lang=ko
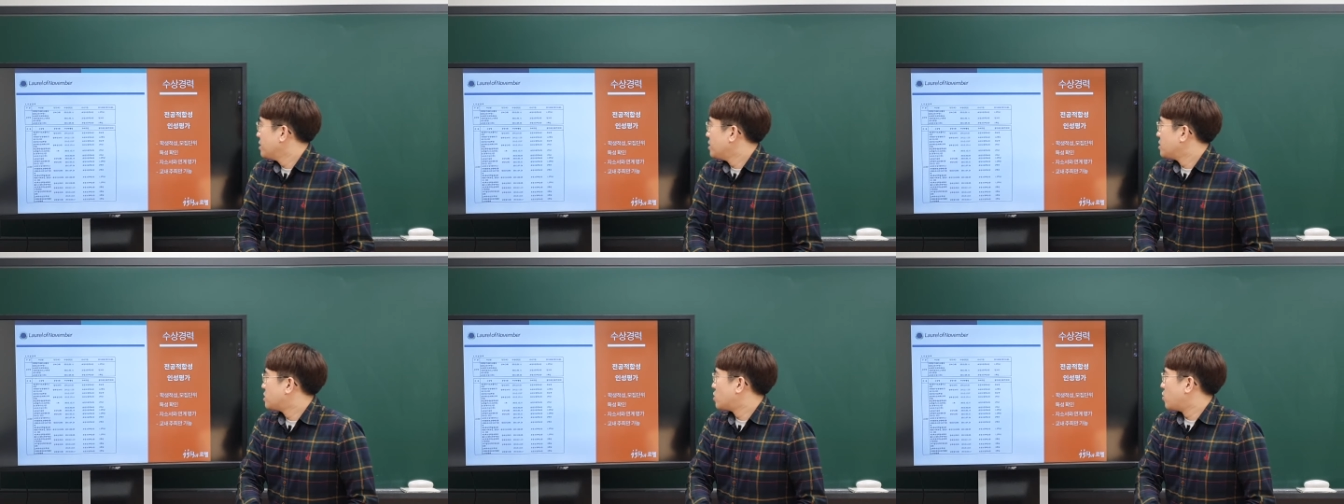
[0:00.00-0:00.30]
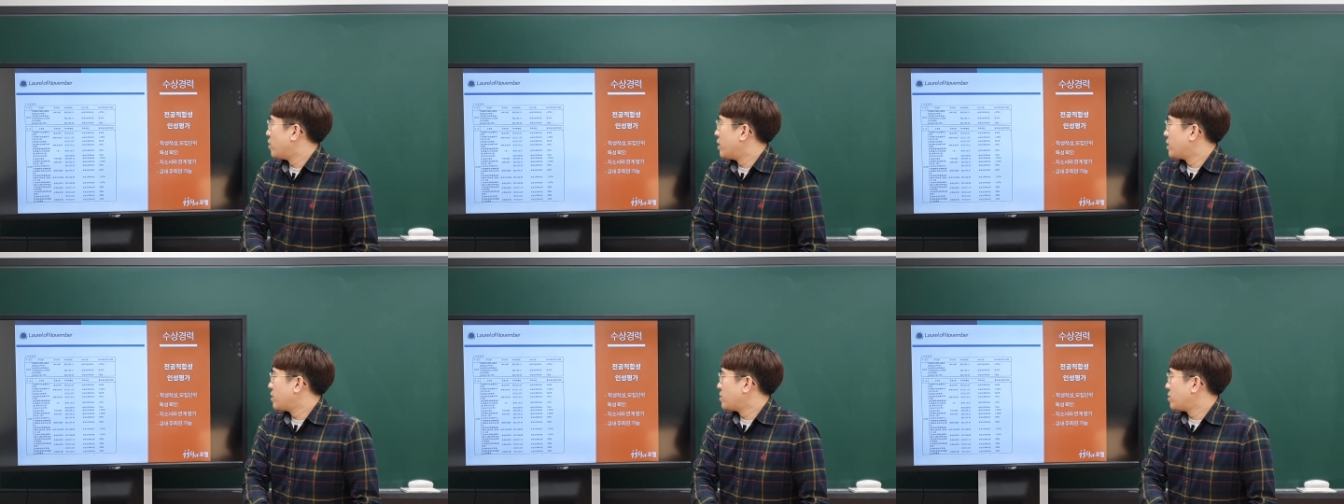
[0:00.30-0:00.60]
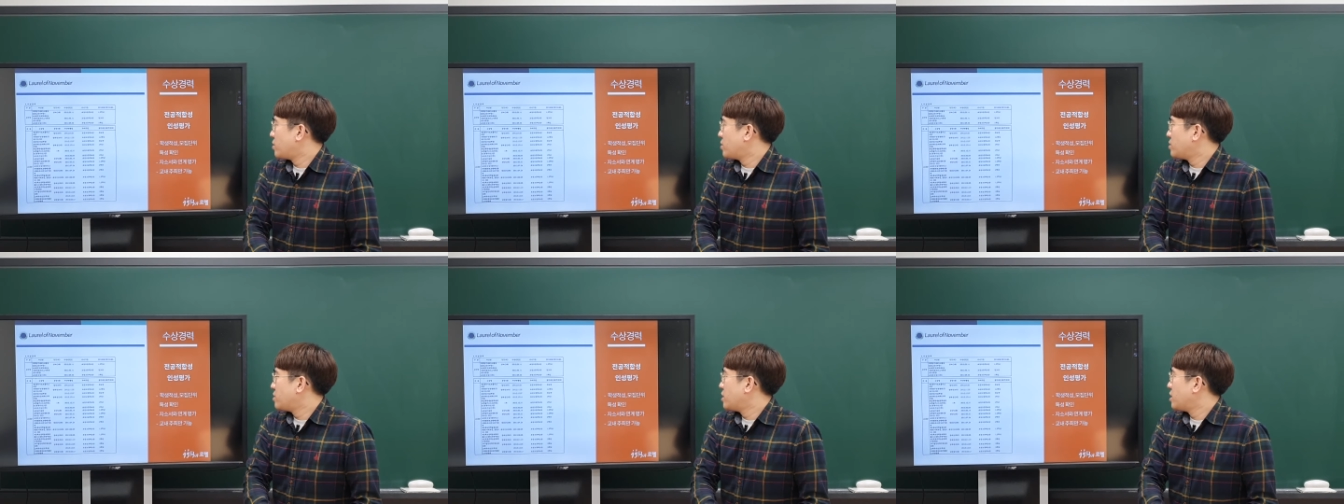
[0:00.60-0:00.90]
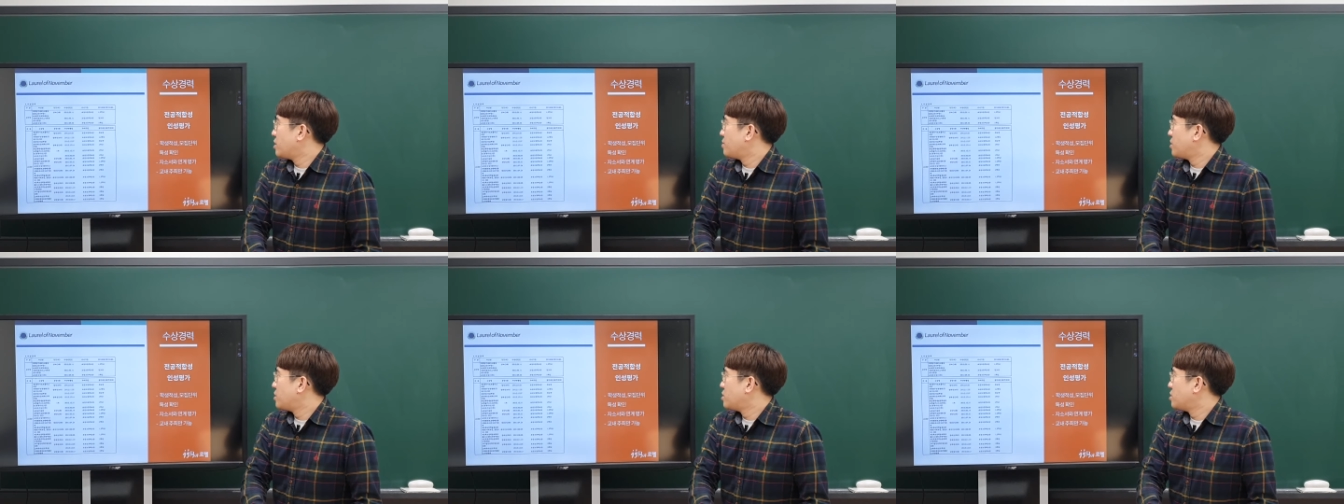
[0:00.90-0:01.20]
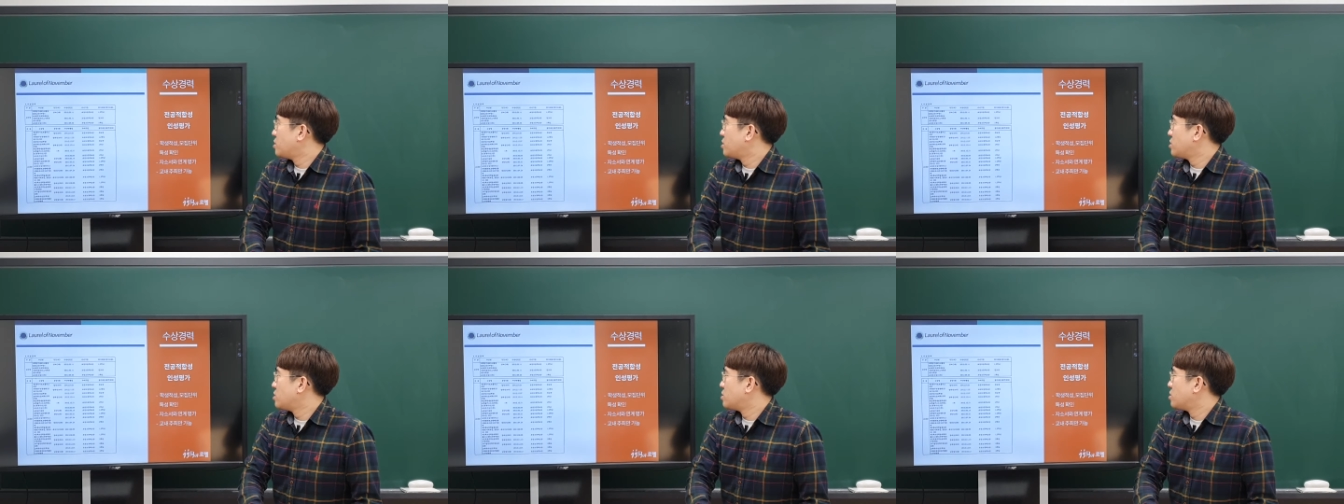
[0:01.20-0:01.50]
그래서 왜
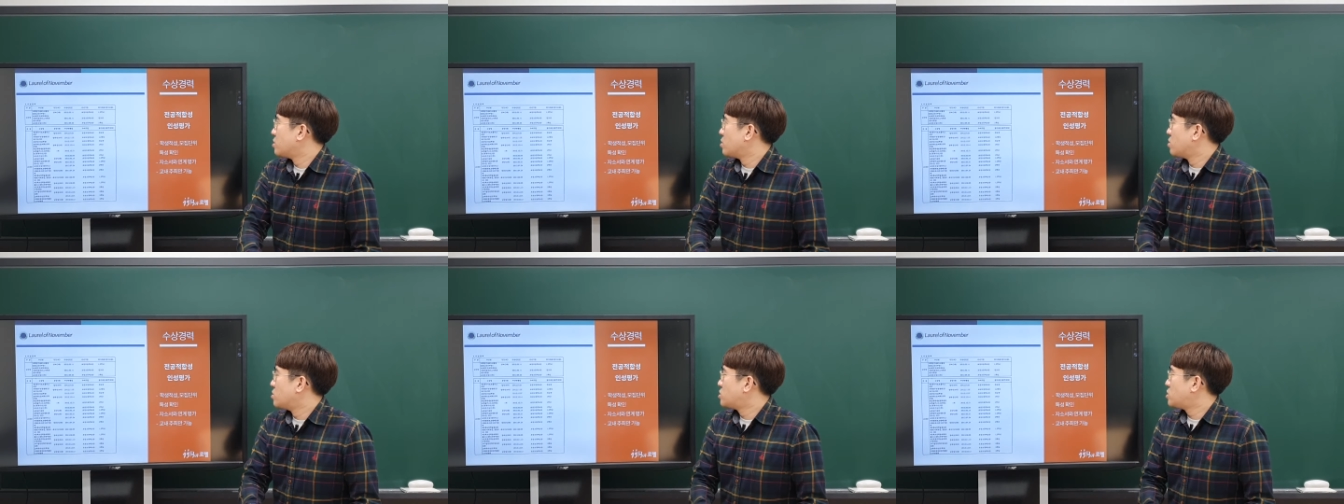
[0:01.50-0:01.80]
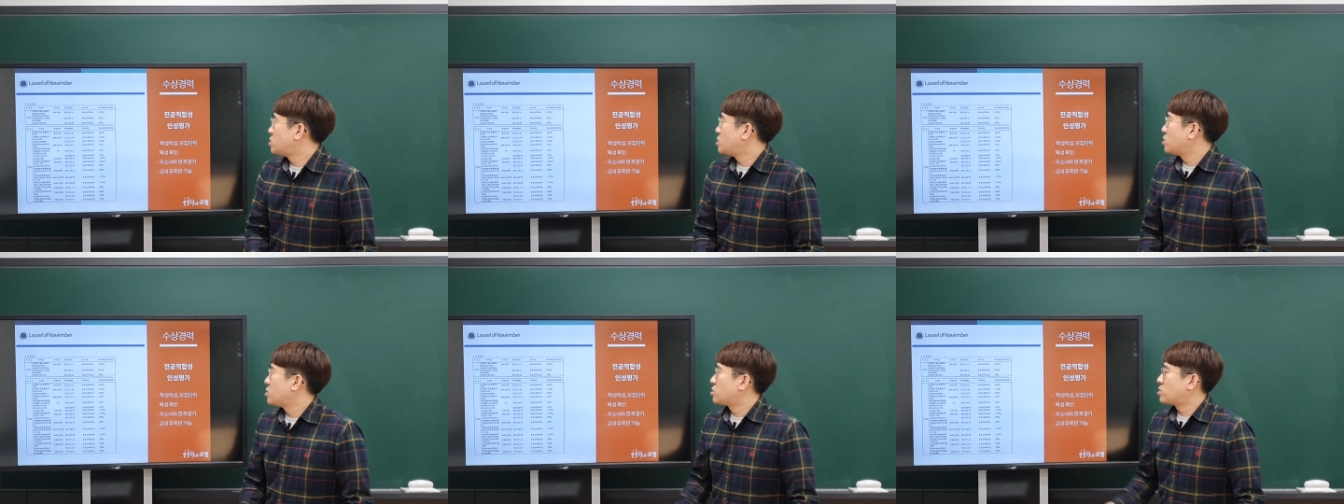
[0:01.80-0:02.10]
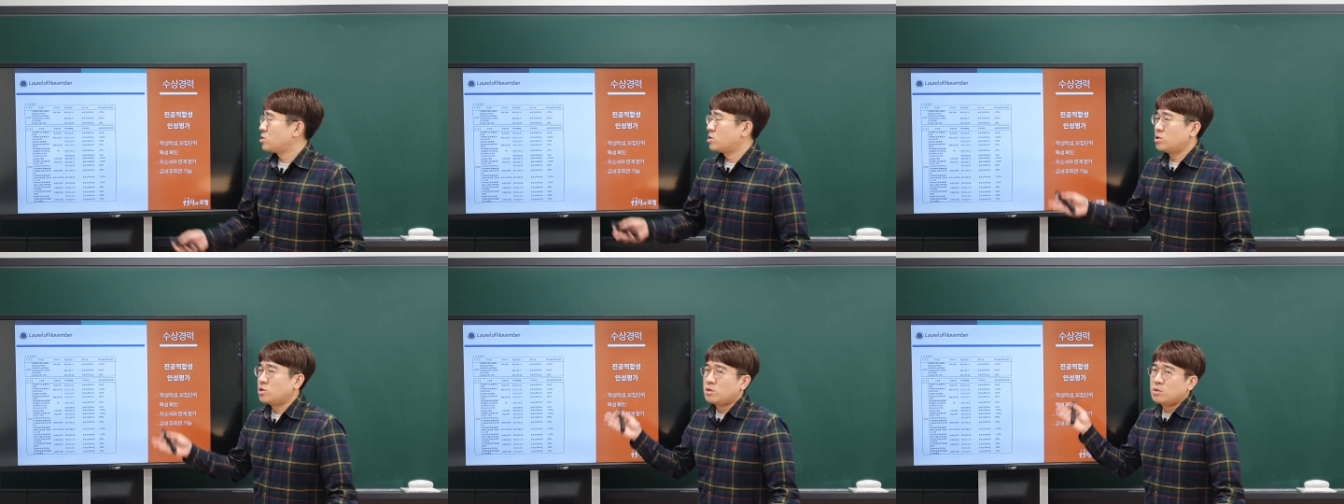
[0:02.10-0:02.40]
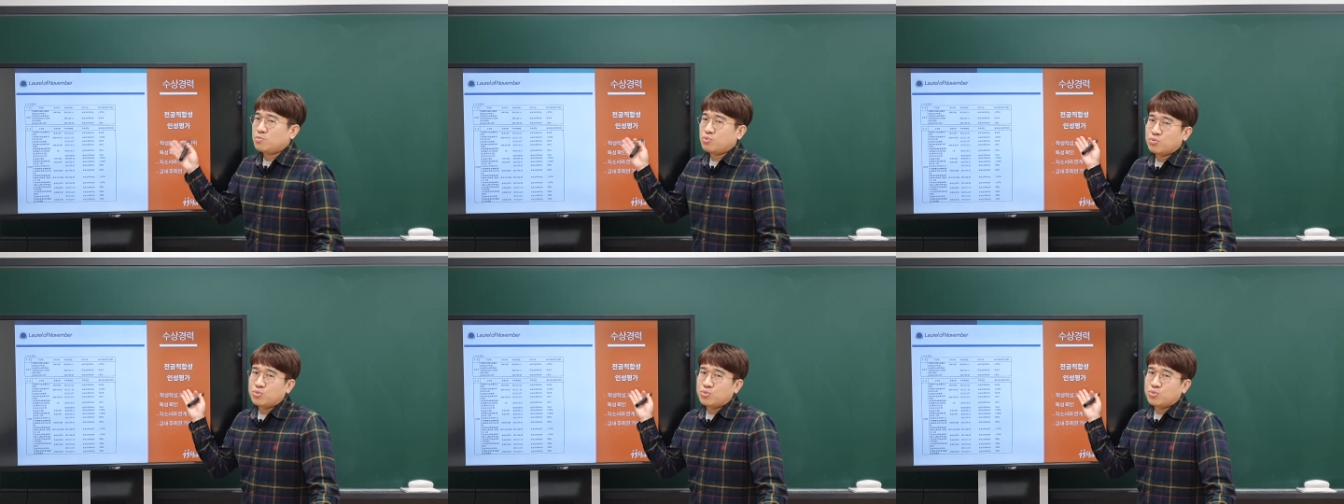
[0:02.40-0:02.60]
그러냐면은 어찌되었든 이